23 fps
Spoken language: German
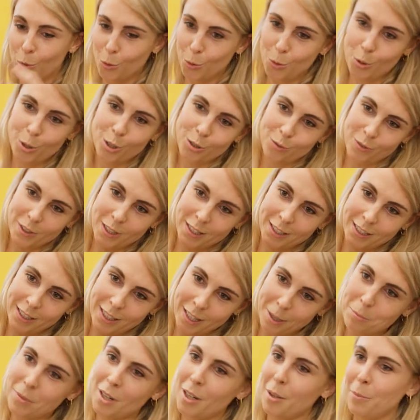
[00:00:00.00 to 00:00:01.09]
irgendwann
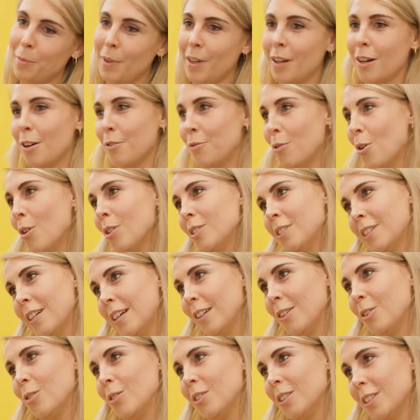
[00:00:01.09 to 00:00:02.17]
immer mehr auf
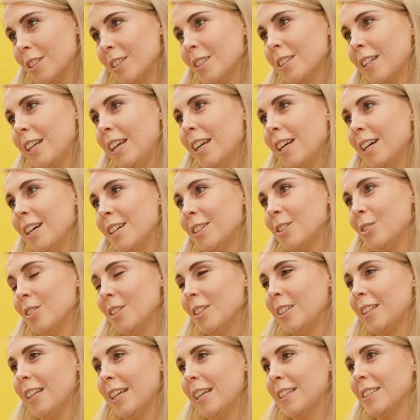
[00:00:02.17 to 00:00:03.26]
Hochzeiten konzentriert
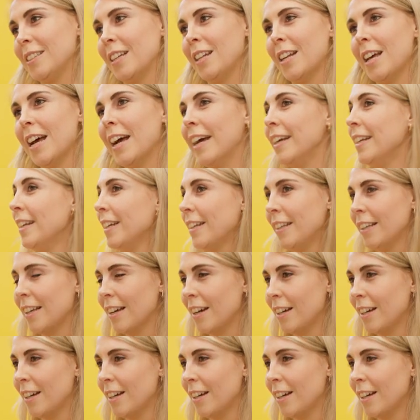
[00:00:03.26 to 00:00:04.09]
und jetzt seit einigen